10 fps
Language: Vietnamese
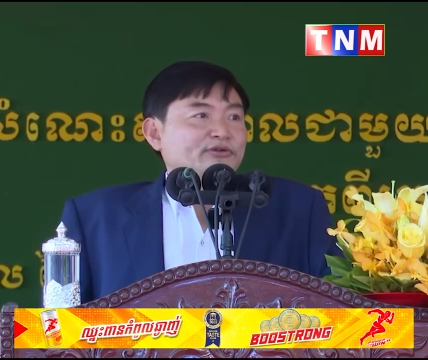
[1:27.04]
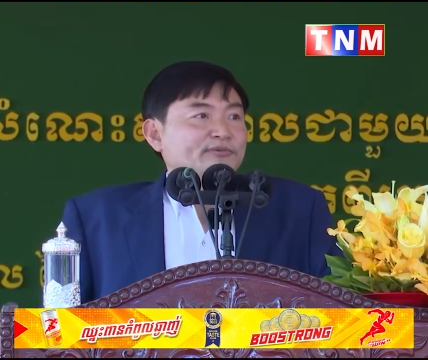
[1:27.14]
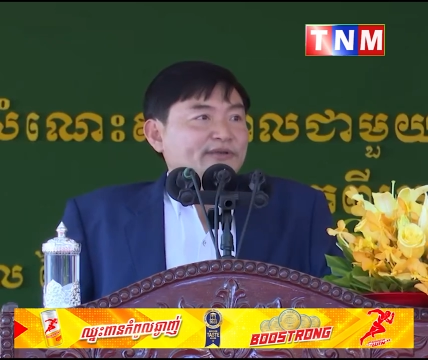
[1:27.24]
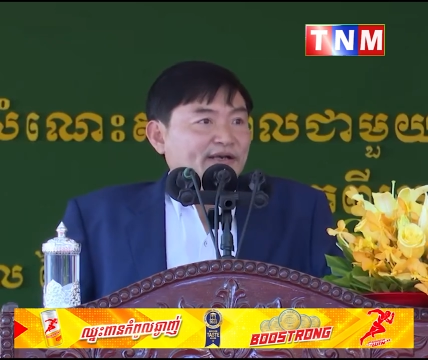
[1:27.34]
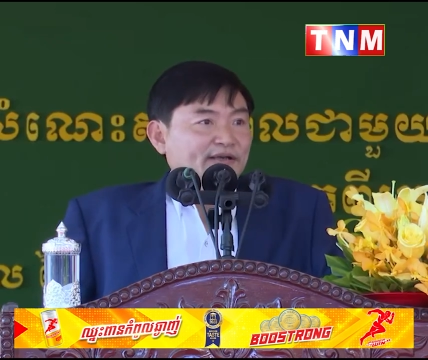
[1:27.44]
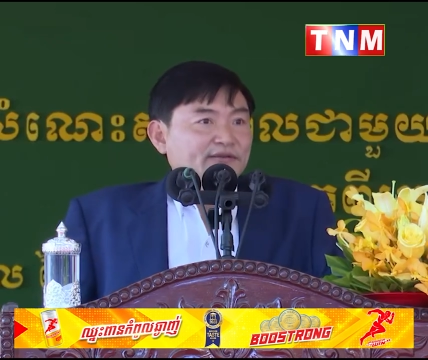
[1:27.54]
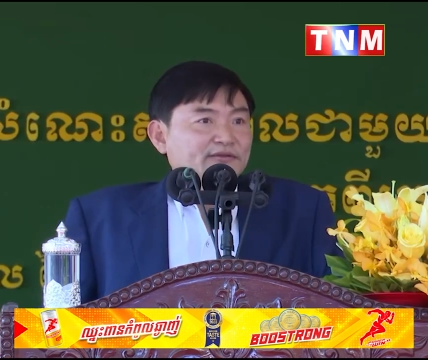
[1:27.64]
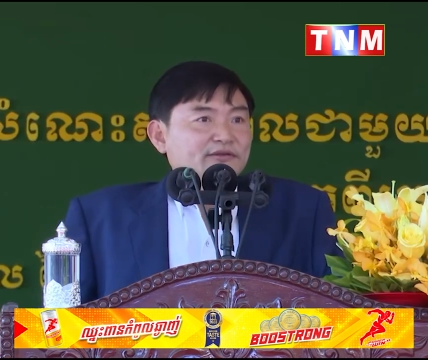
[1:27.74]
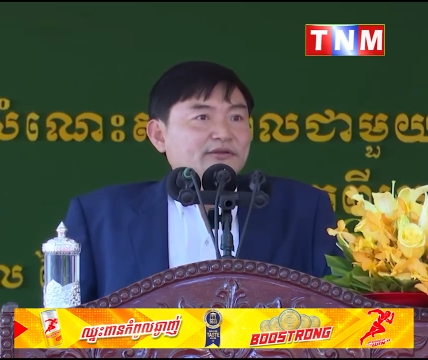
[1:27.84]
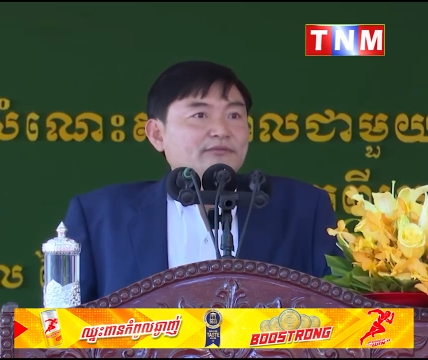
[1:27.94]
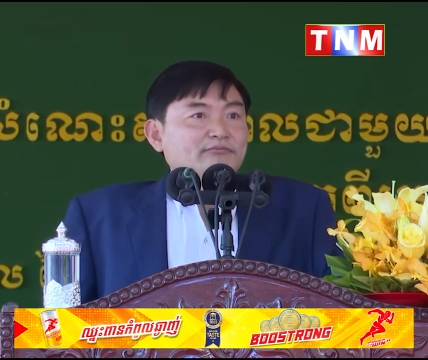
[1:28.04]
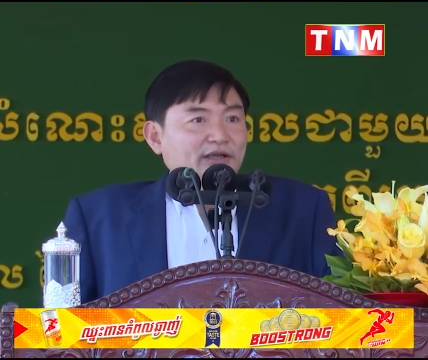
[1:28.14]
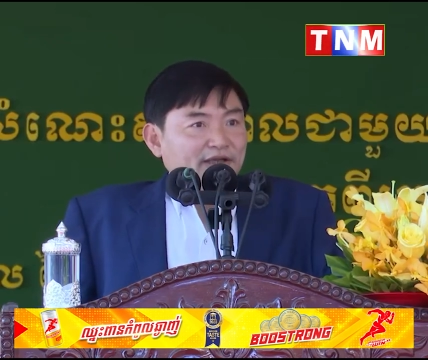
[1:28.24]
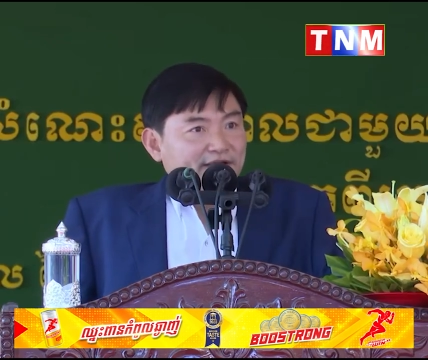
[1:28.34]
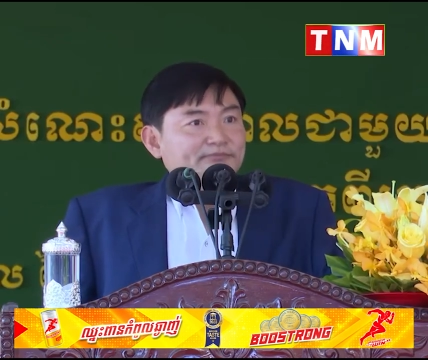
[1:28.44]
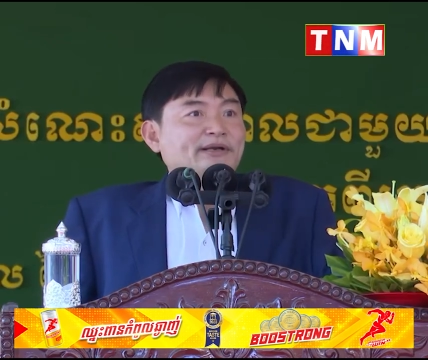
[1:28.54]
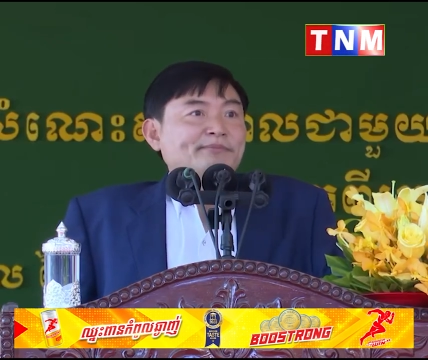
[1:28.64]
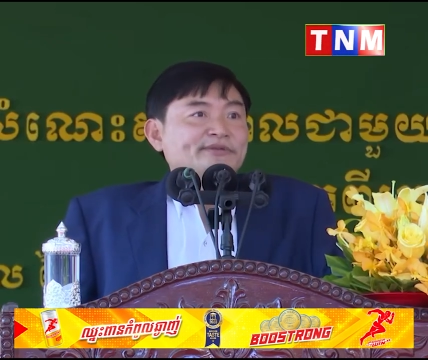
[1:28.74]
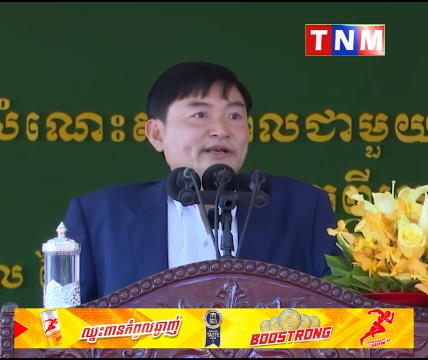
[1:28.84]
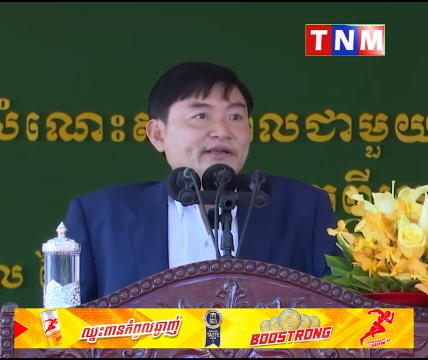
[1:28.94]
đâu phải mà liên
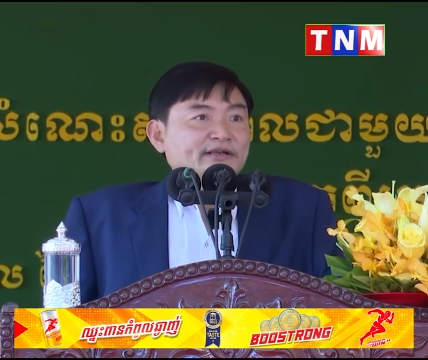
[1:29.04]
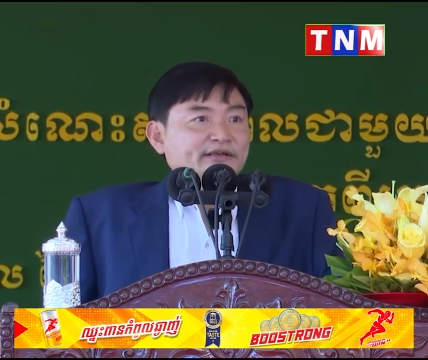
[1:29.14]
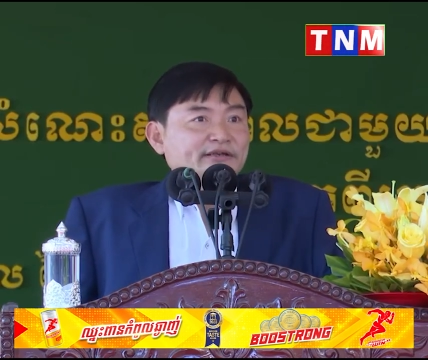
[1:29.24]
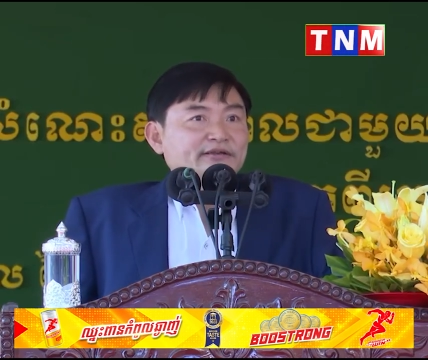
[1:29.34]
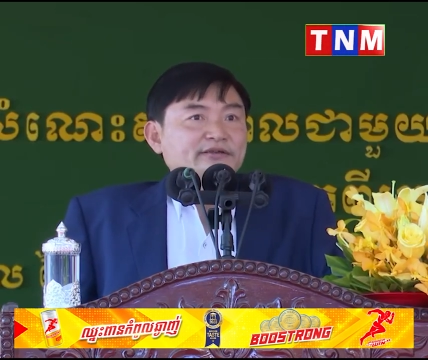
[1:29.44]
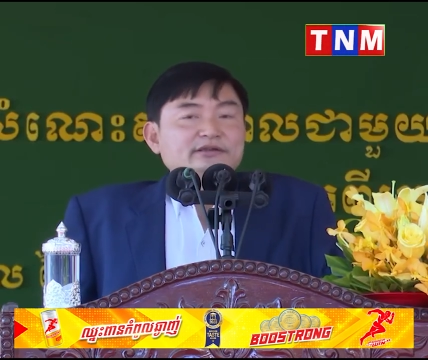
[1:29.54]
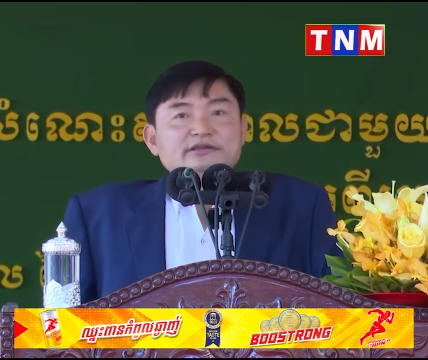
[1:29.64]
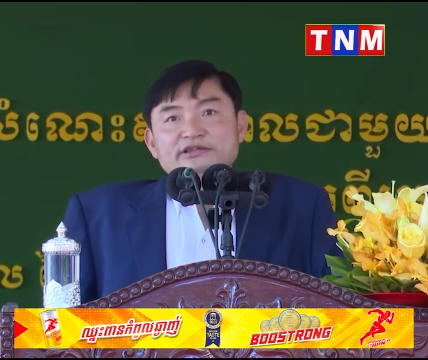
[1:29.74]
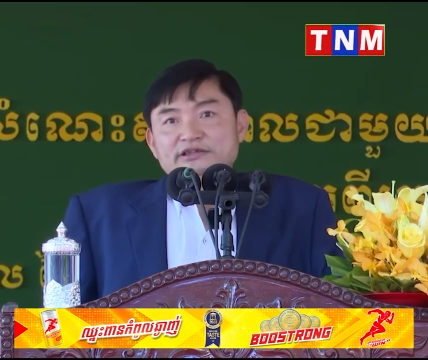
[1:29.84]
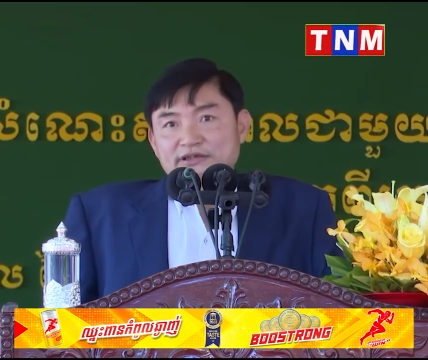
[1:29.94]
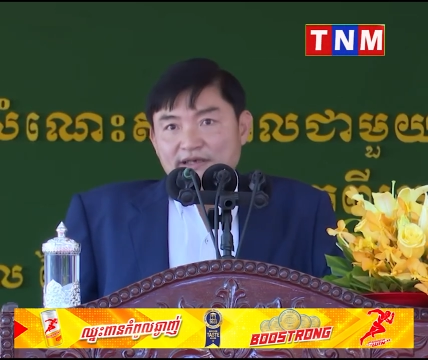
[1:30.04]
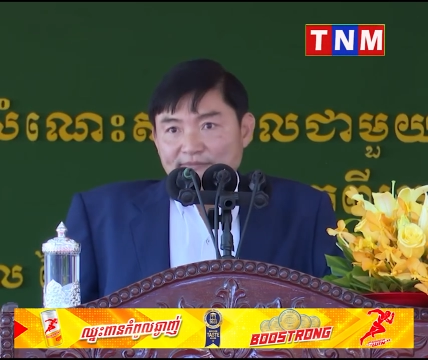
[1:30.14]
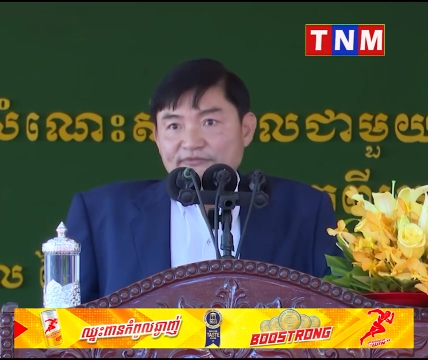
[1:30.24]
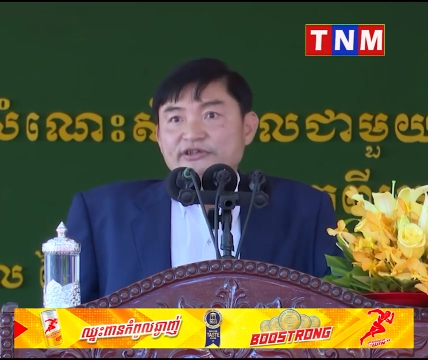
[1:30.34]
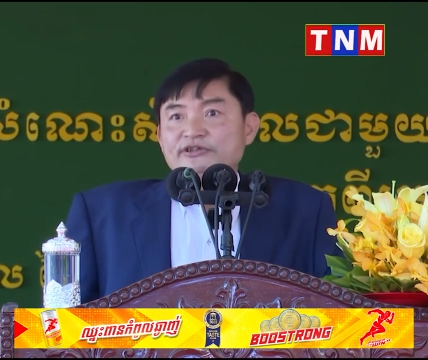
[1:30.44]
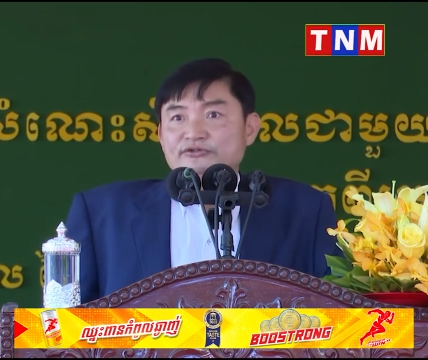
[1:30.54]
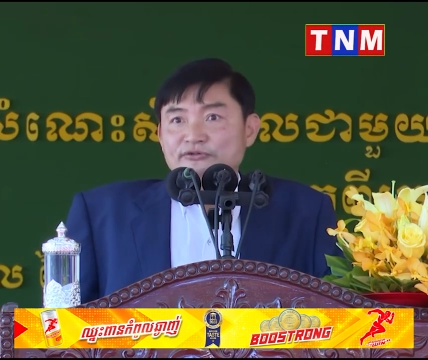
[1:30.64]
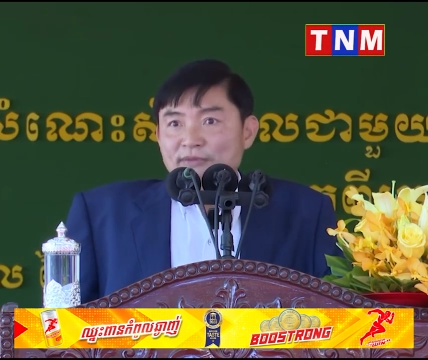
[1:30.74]
pram sai nè ní chỉ cam vị trí vô